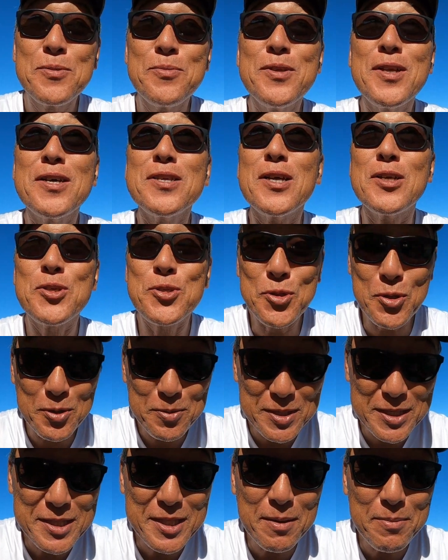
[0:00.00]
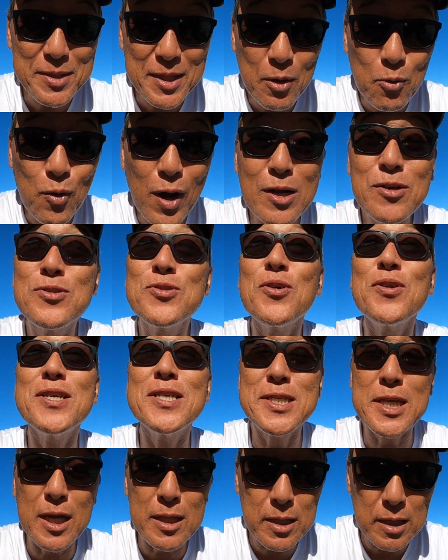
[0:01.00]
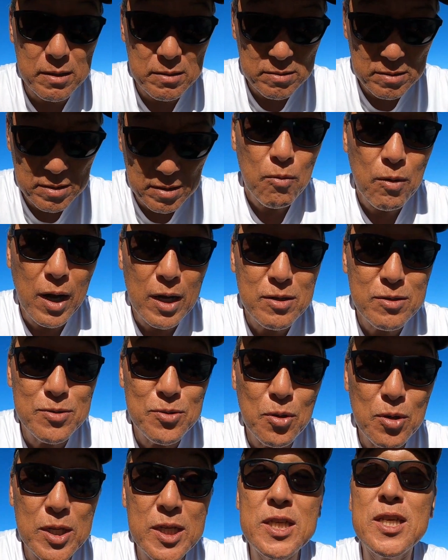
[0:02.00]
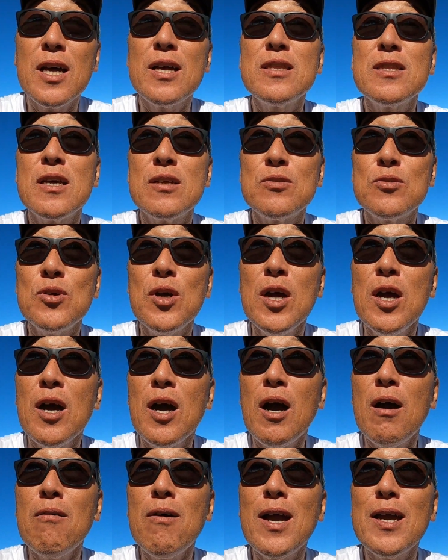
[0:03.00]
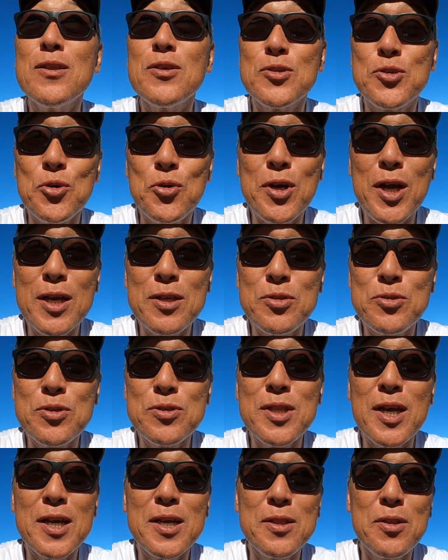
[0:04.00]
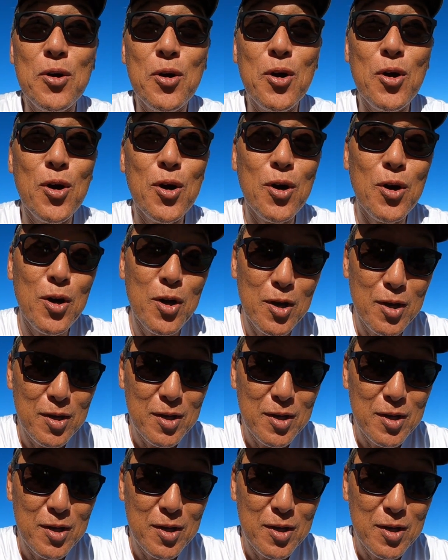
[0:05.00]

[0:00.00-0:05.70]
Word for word: 皆さんちょっと行ってみて枠のりチャンネル枠のりチャンネルハワイの紹介するんだけど